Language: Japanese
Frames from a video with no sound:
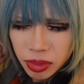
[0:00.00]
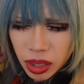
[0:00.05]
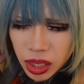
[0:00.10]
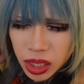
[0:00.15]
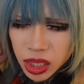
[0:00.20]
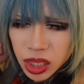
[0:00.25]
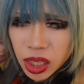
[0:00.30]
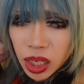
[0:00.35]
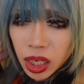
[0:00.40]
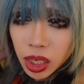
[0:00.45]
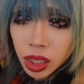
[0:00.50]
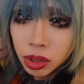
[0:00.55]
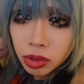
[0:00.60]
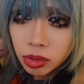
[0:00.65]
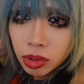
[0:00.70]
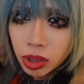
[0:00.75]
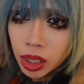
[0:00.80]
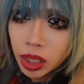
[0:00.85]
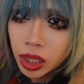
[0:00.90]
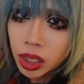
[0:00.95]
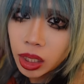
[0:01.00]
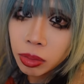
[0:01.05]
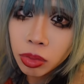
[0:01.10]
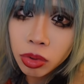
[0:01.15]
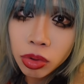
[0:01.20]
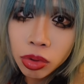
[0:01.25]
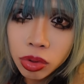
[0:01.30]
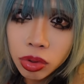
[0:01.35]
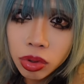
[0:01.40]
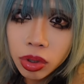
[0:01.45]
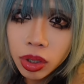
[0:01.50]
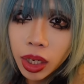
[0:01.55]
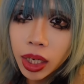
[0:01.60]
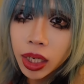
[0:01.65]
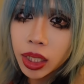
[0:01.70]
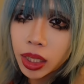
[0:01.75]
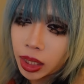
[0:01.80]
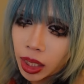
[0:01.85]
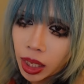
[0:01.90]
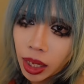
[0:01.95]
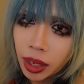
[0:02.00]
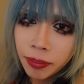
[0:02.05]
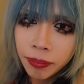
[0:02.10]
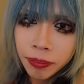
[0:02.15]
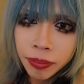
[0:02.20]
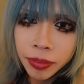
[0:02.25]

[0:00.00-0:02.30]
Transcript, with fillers: 明日に備えてもうお風呂に入って